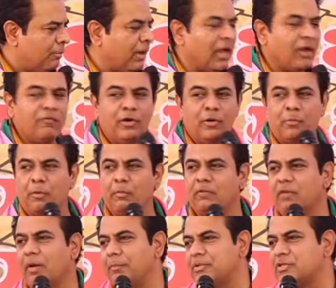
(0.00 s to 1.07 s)
పాలు
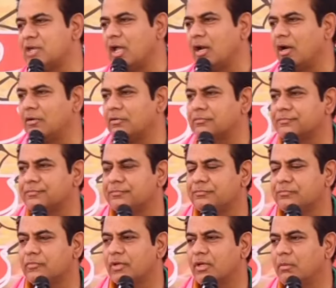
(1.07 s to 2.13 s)
విండిపోమని పంపించిన అన్నాడు
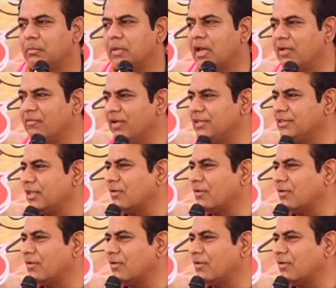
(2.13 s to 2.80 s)
మరి ఏమైంది